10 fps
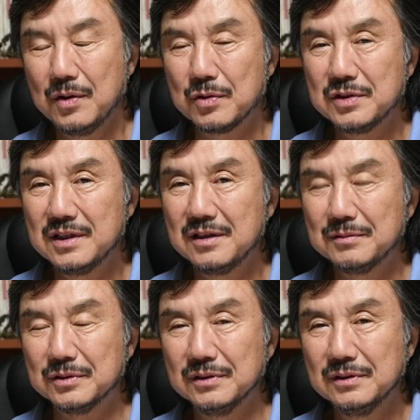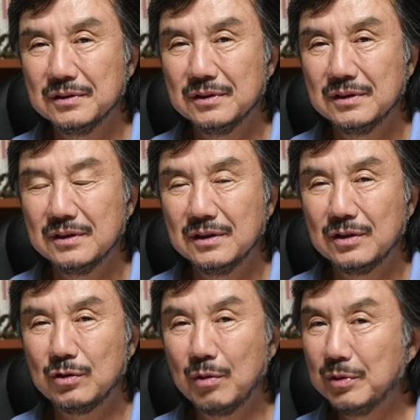혹시 여러분
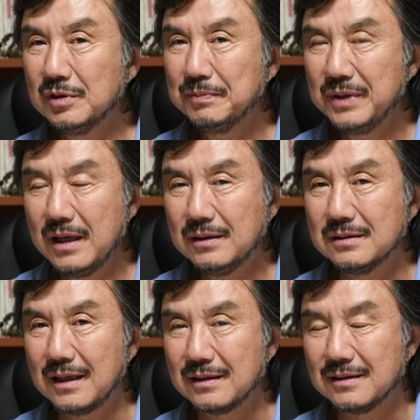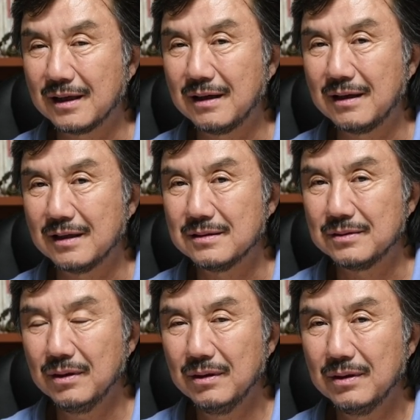로버트 프랭크 하는 작가는
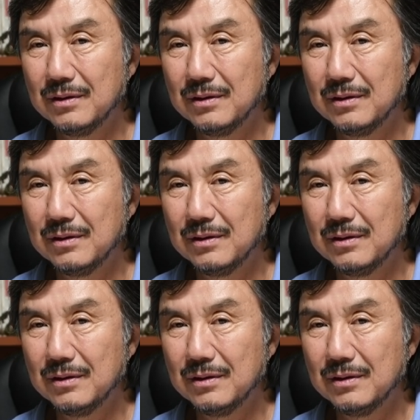아시죠?